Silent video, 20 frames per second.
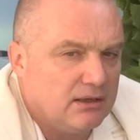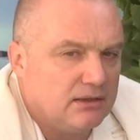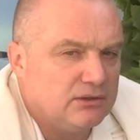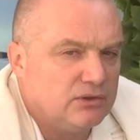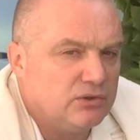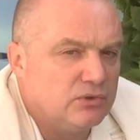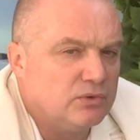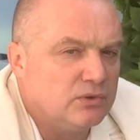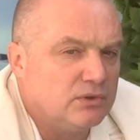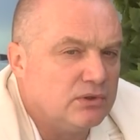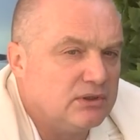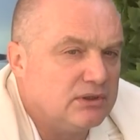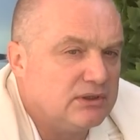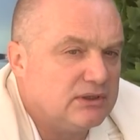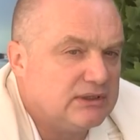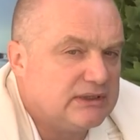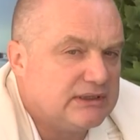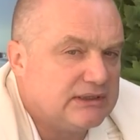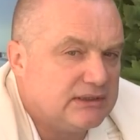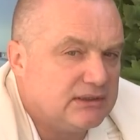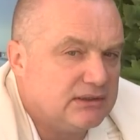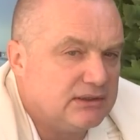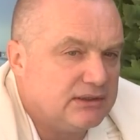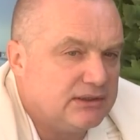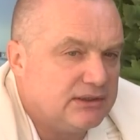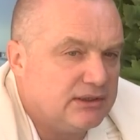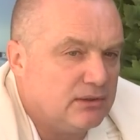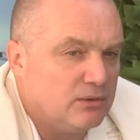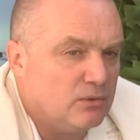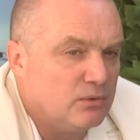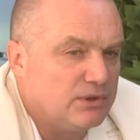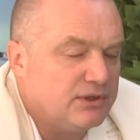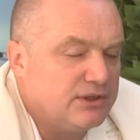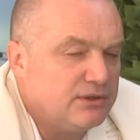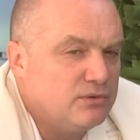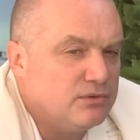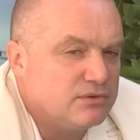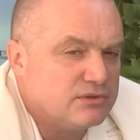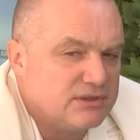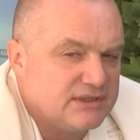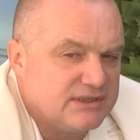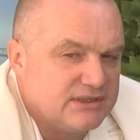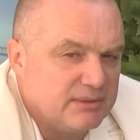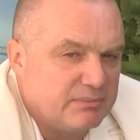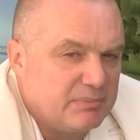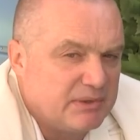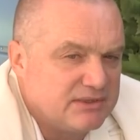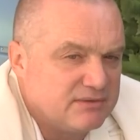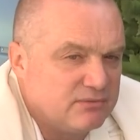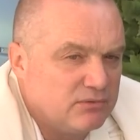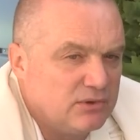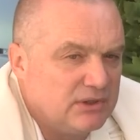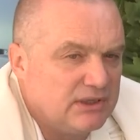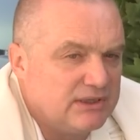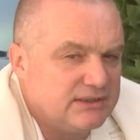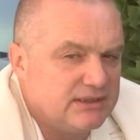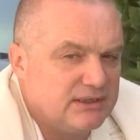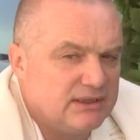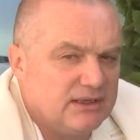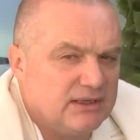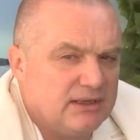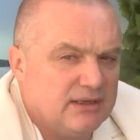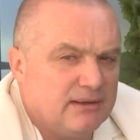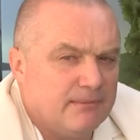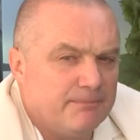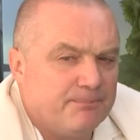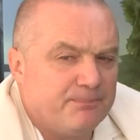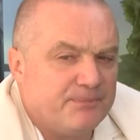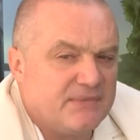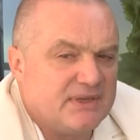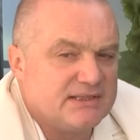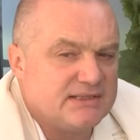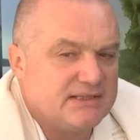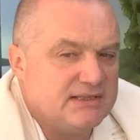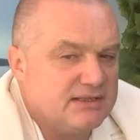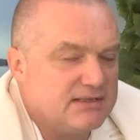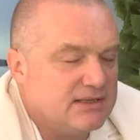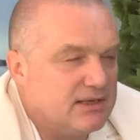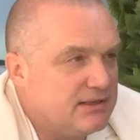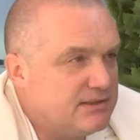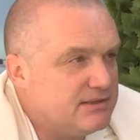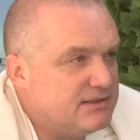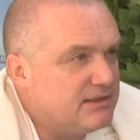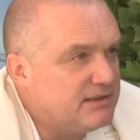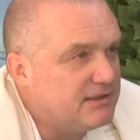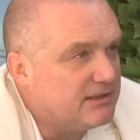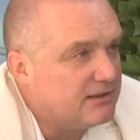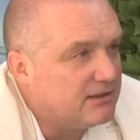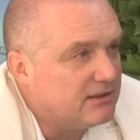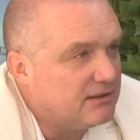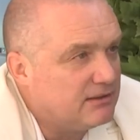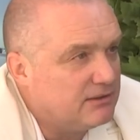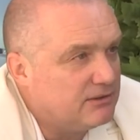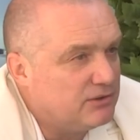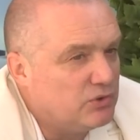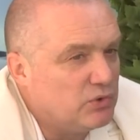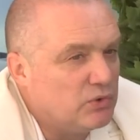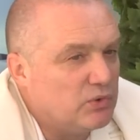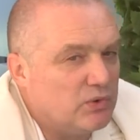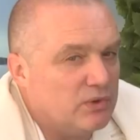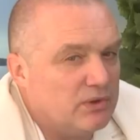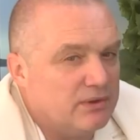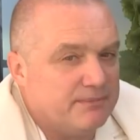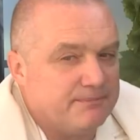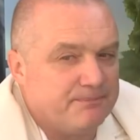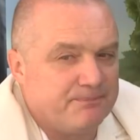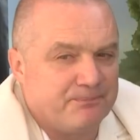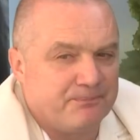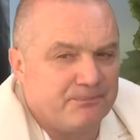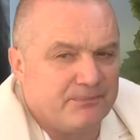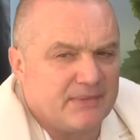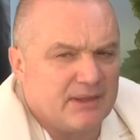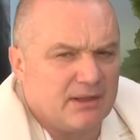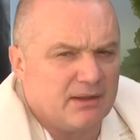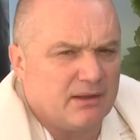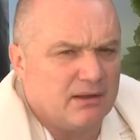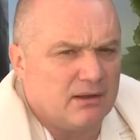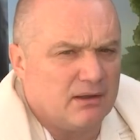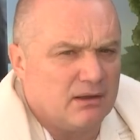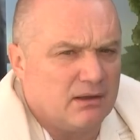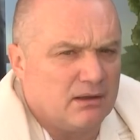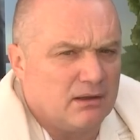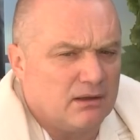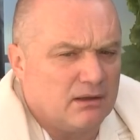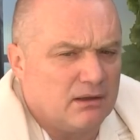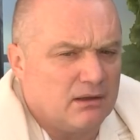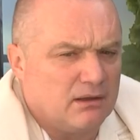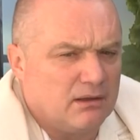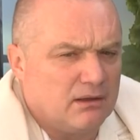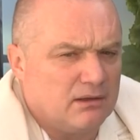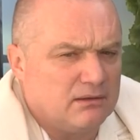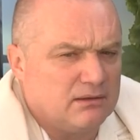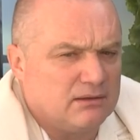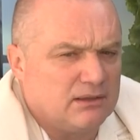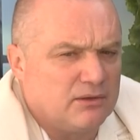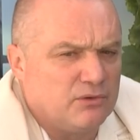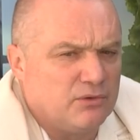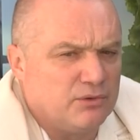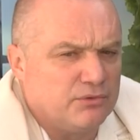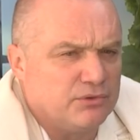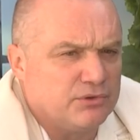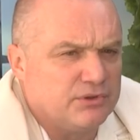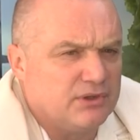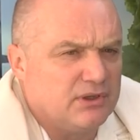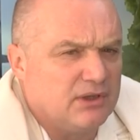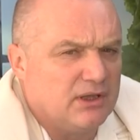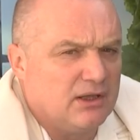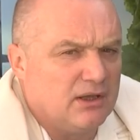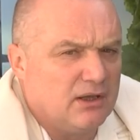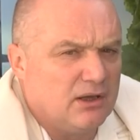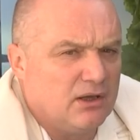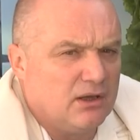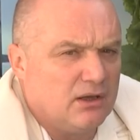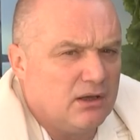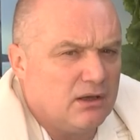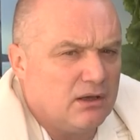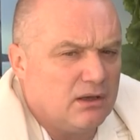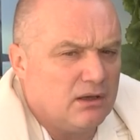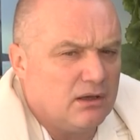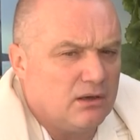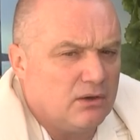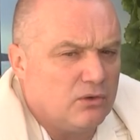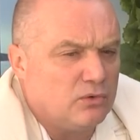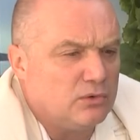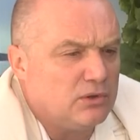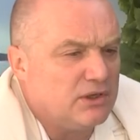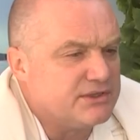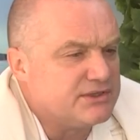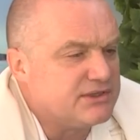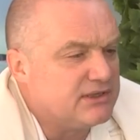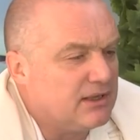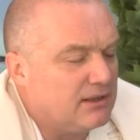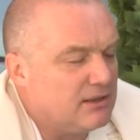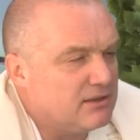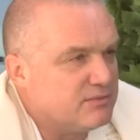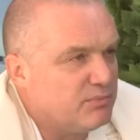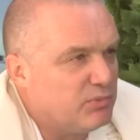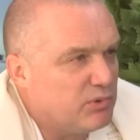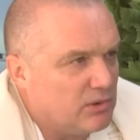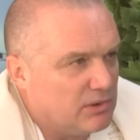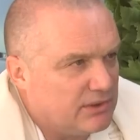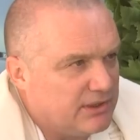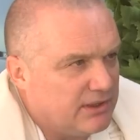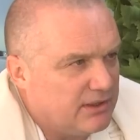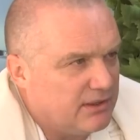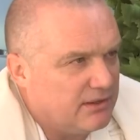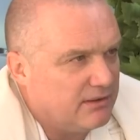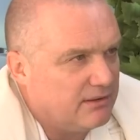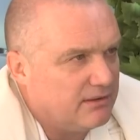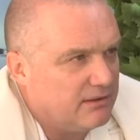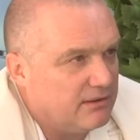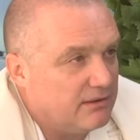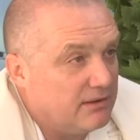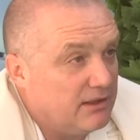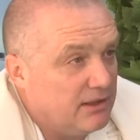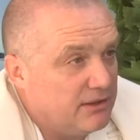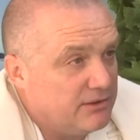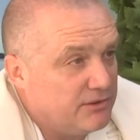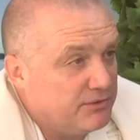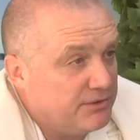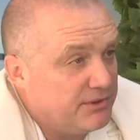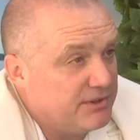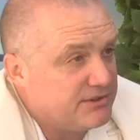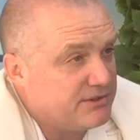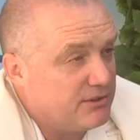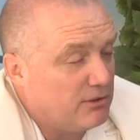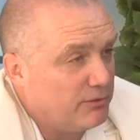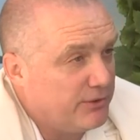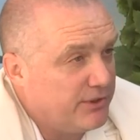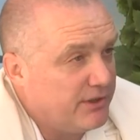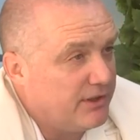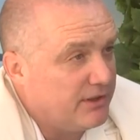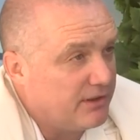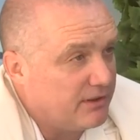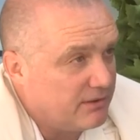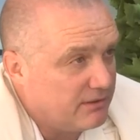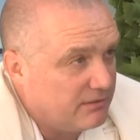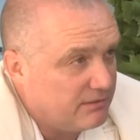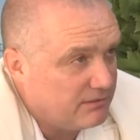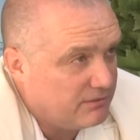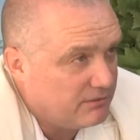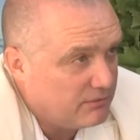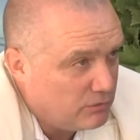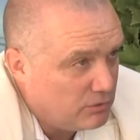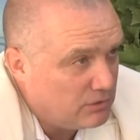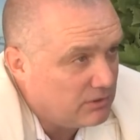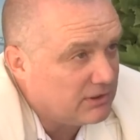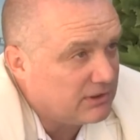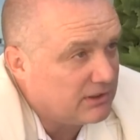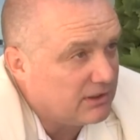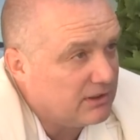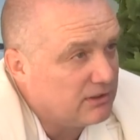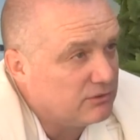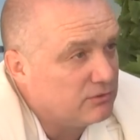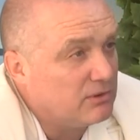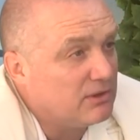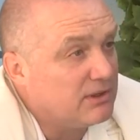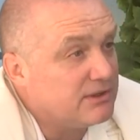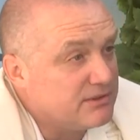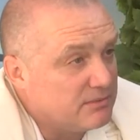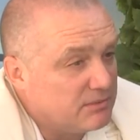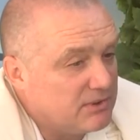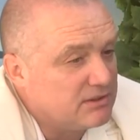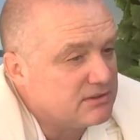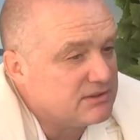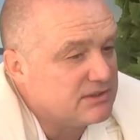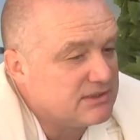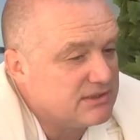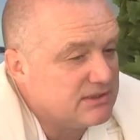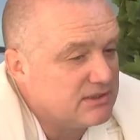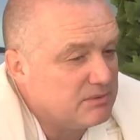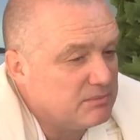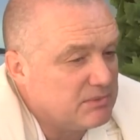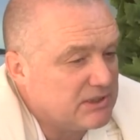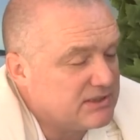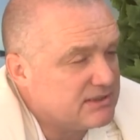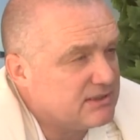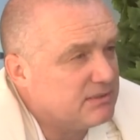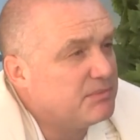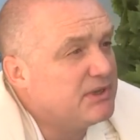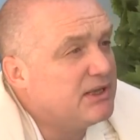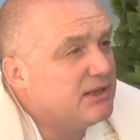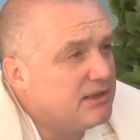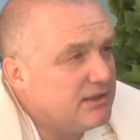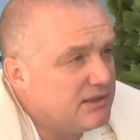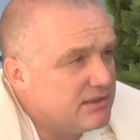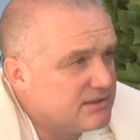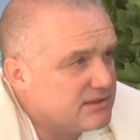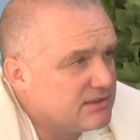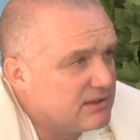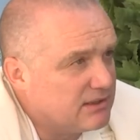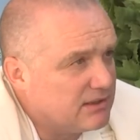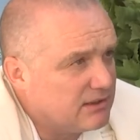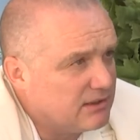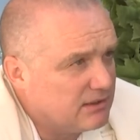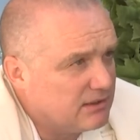Но хирург не должен себе позволить снизойти до э, такой вот кулачной разборки. Для этого есть другие органы, которые этим должны заниматься, милиция.